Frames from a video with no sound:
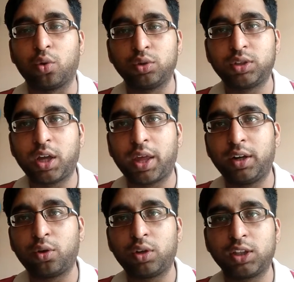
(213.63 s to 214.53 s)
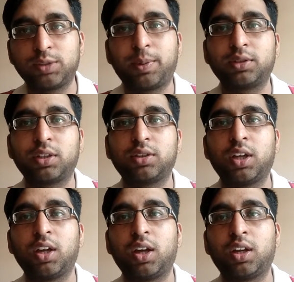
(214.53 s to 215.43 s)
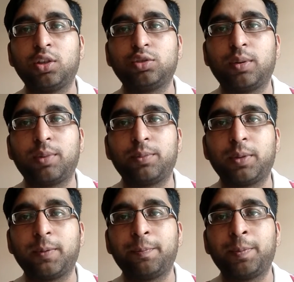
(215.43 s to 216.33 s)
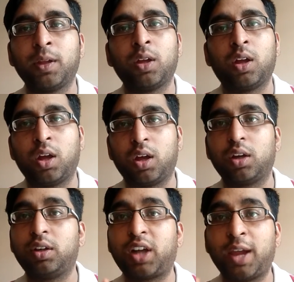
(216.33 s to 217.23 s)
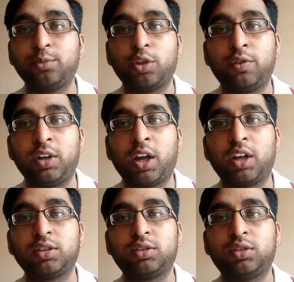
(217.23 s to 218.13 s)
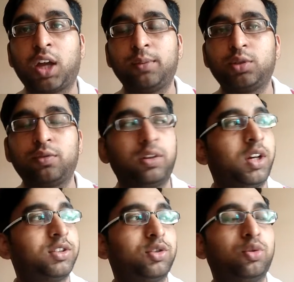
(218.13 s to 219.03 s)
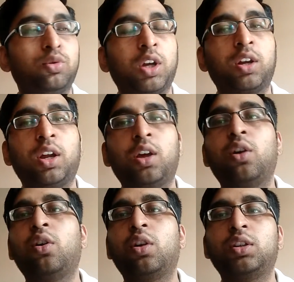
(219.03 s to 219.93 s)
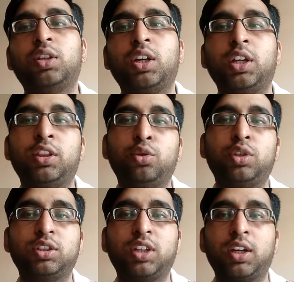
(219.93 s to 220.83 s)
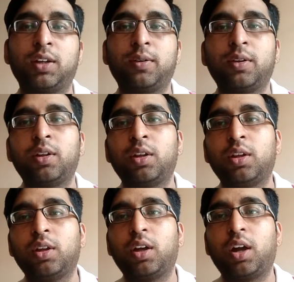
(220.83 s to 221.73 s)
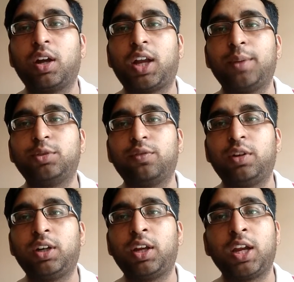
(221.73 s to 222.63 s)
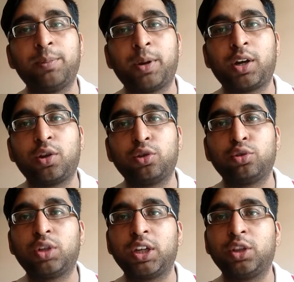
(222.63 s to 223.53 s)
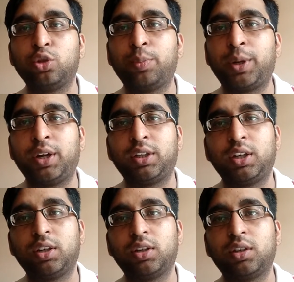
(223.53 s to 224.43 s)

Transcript: रोज़ एडिटोरियल्स पढ़ सकते हैं हर न्यूज़पेपर में हाँ टाइम्स ऑफ इंडिया का टाइम्स ऑफ इंडिया से शुरू करना और द हिंदू तक जाना अगर टाइम्स ऑफ इंडिया नहीं पढ़ रहे हो तो द हिंदू पढ़ने की